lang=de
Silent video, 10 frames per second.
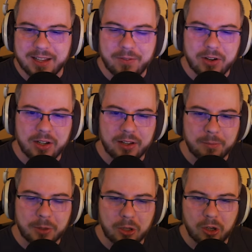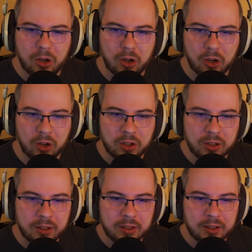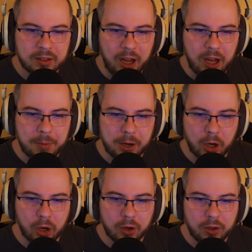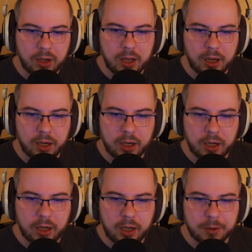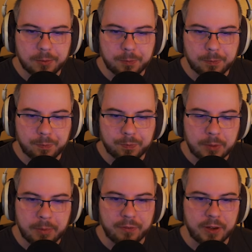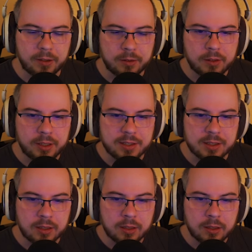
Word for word: Devil, lass mich doch. Ach, Mano. Ei, ei, ei, ei. Perfekt. Easy.